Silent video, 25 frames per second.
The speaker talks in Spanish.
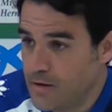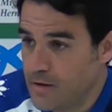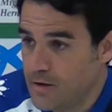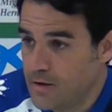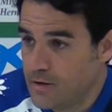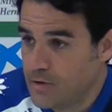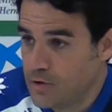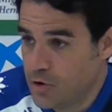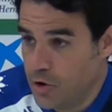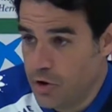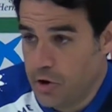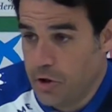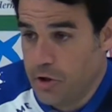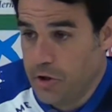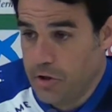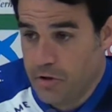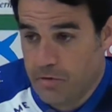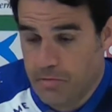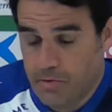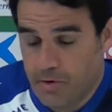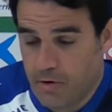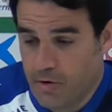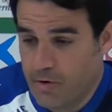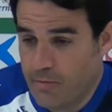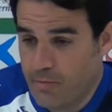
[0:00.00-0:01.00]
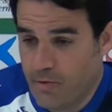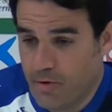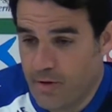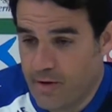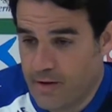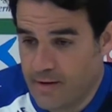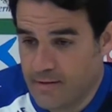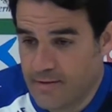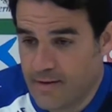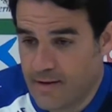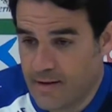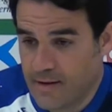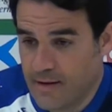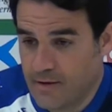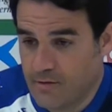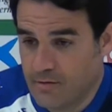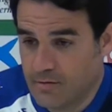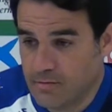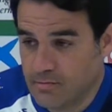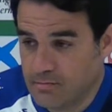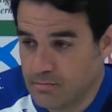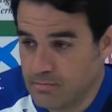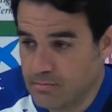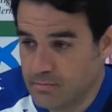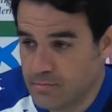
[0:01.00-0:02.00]
Sí, les veo que pueden estar, claro,
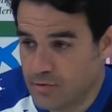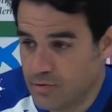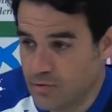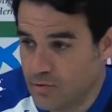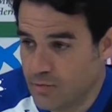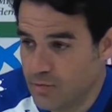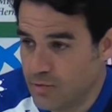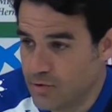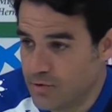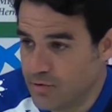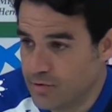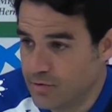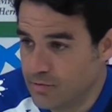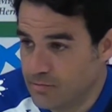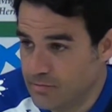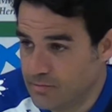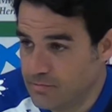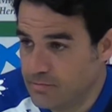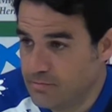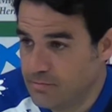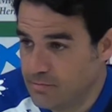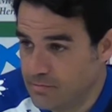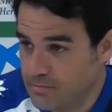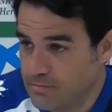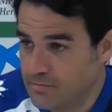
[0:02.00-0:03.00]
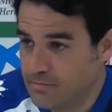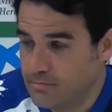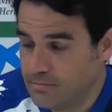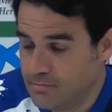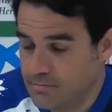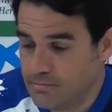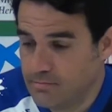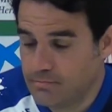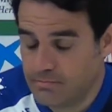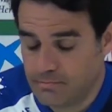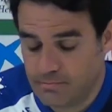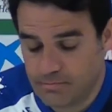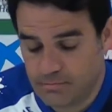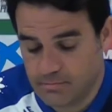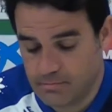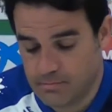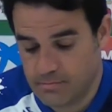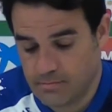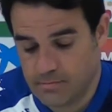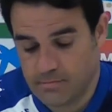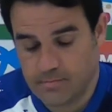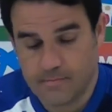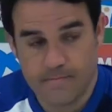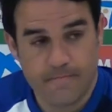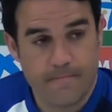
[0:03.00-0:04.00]
por supuesto. Jero.
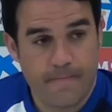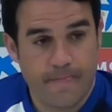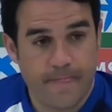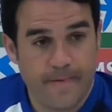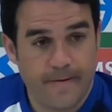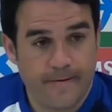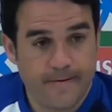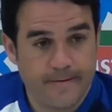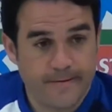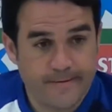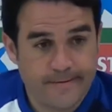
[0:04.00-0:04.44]
Ah, sí.